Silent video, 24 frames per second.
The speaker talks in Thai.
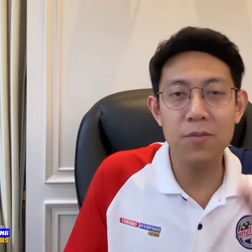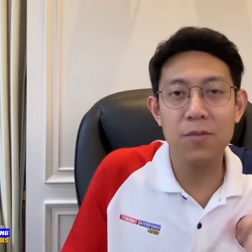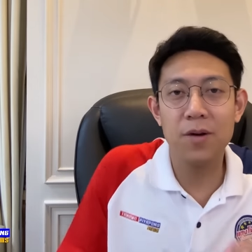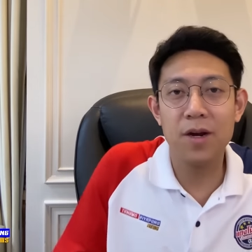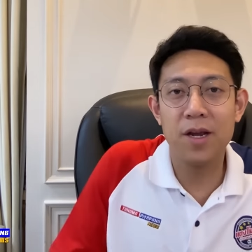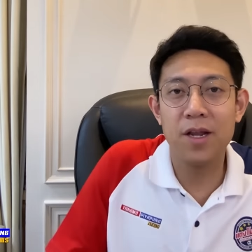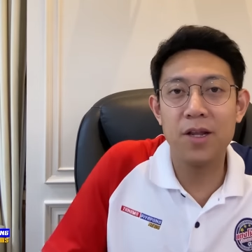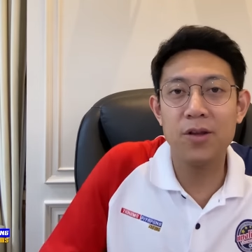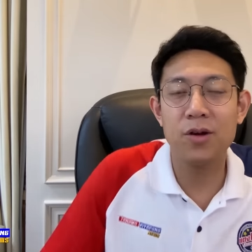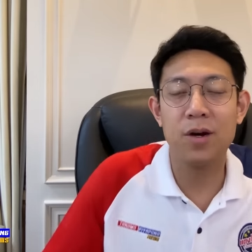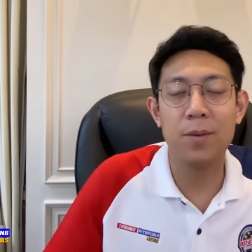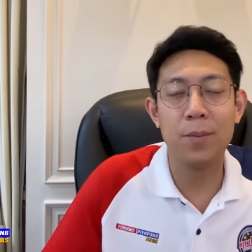วัน
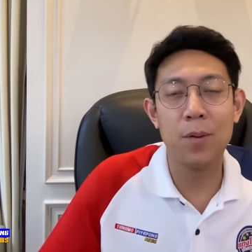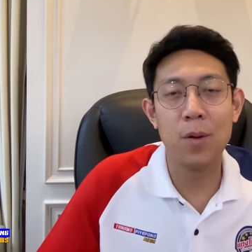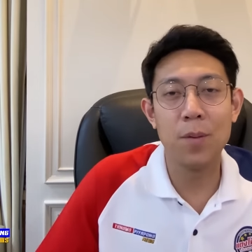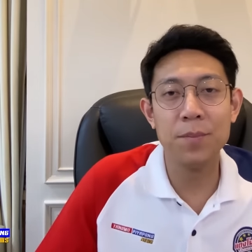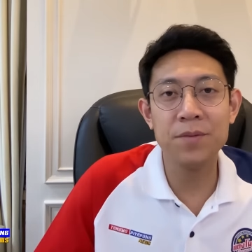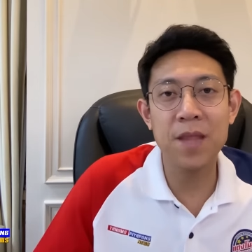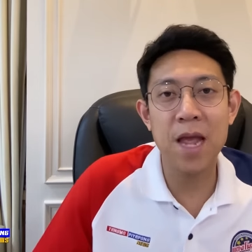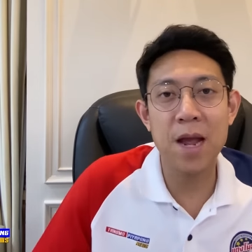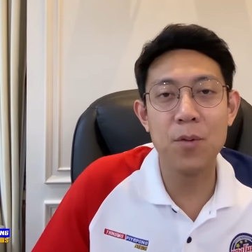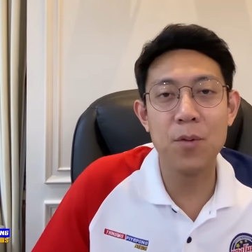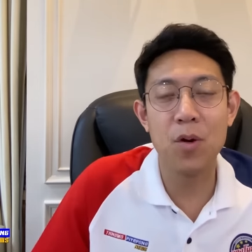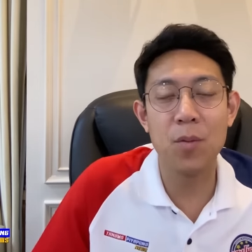นี้อยู่กับผม
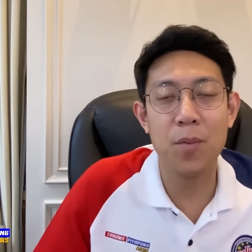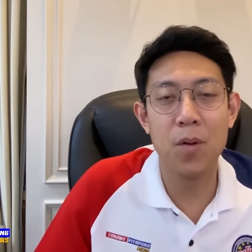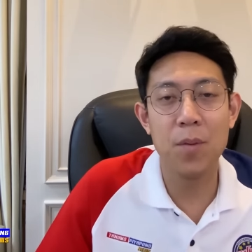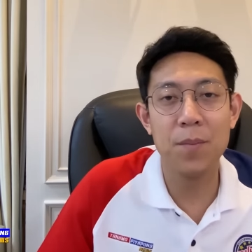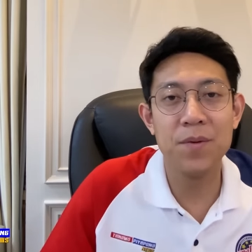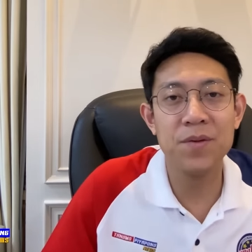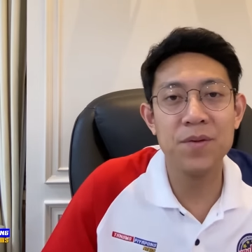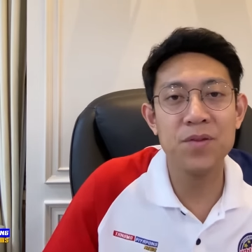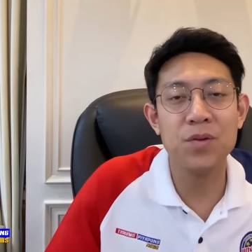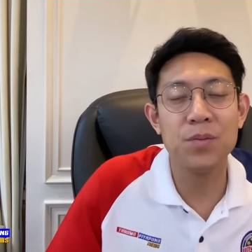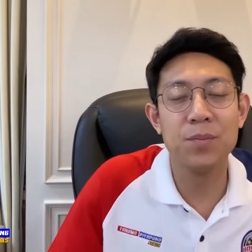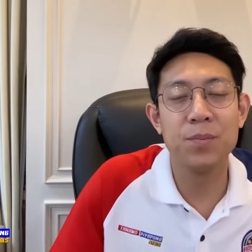แตงโมพง
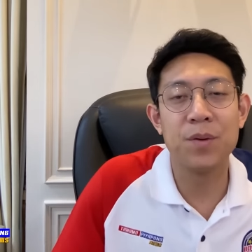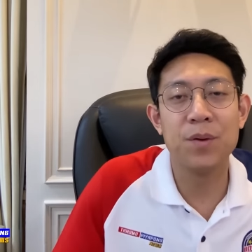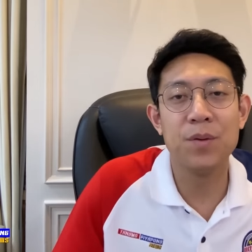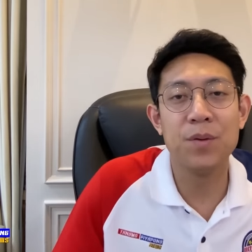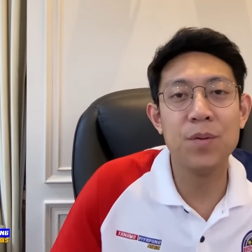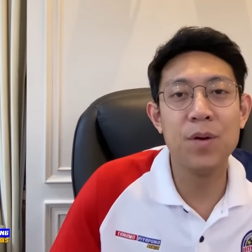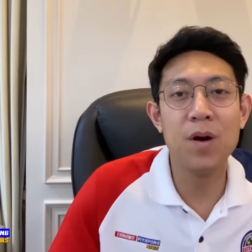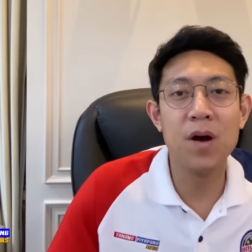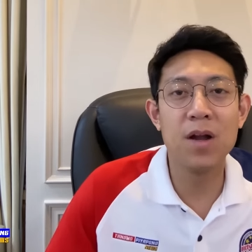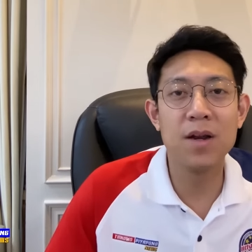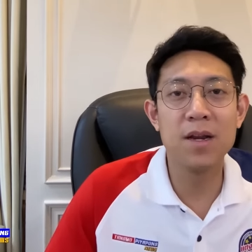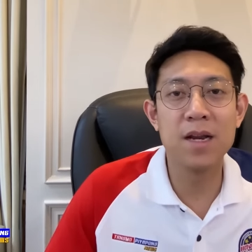ษ์พิสุทธิ์ผิว
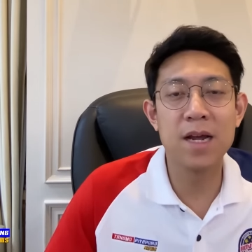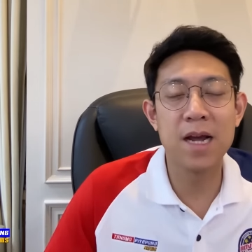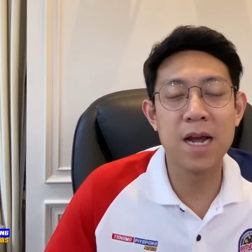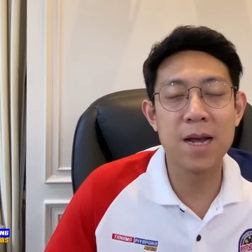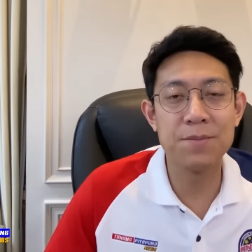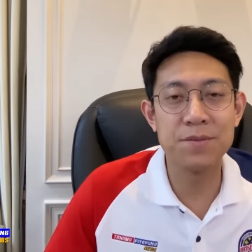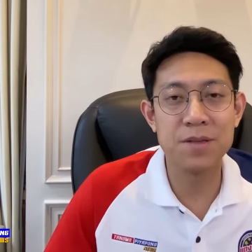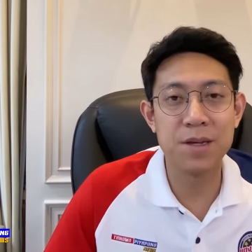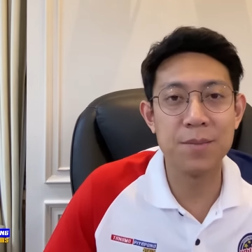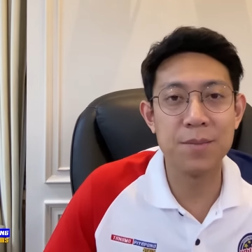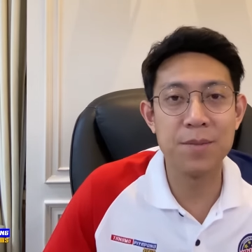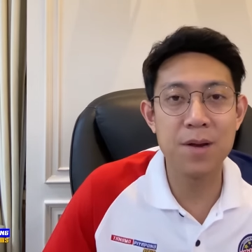อ่อนนะครั
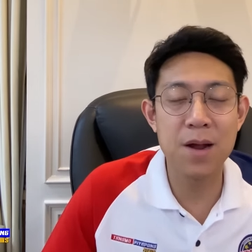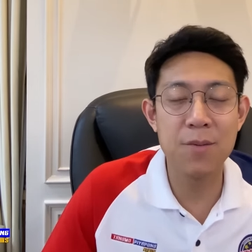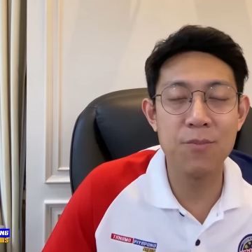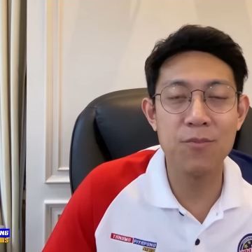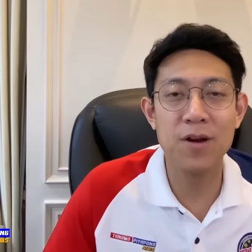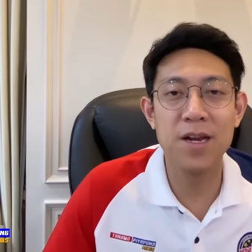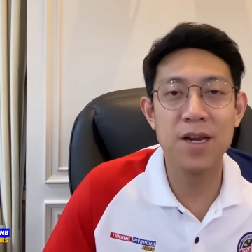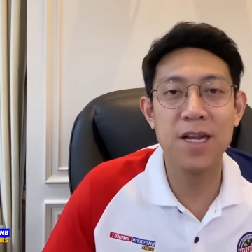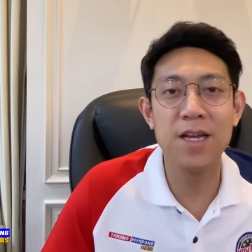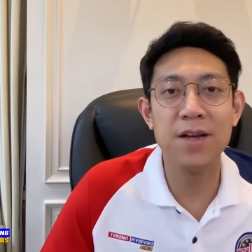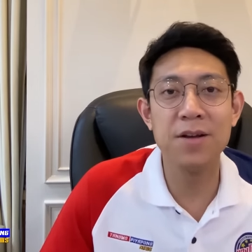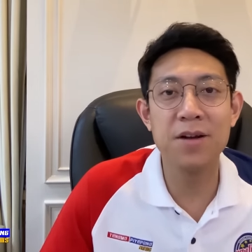บสำหรับ
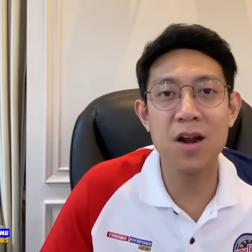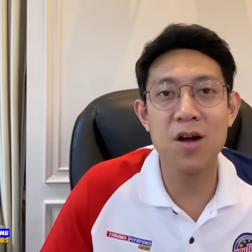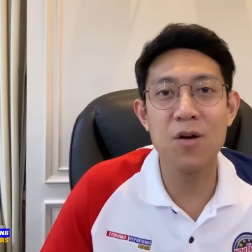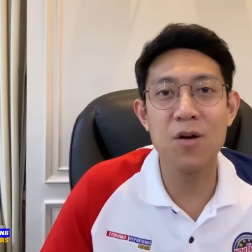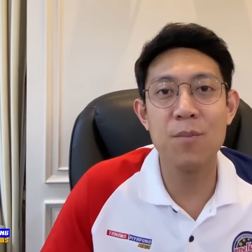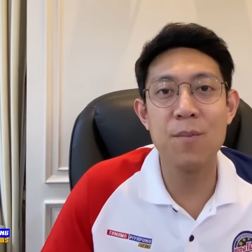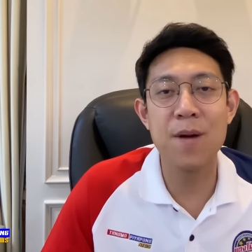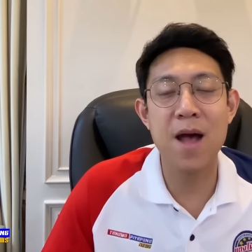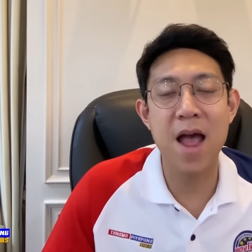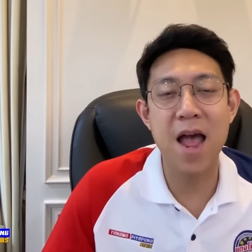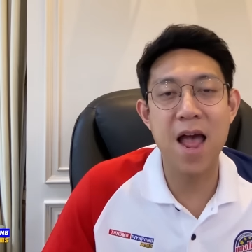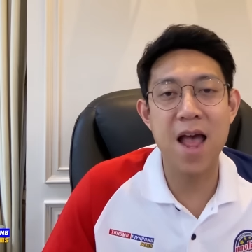วันนี้เรา
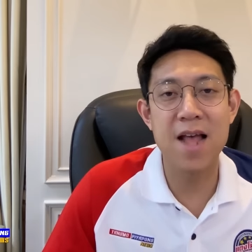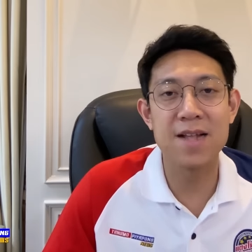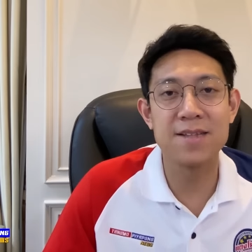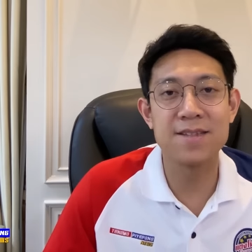มา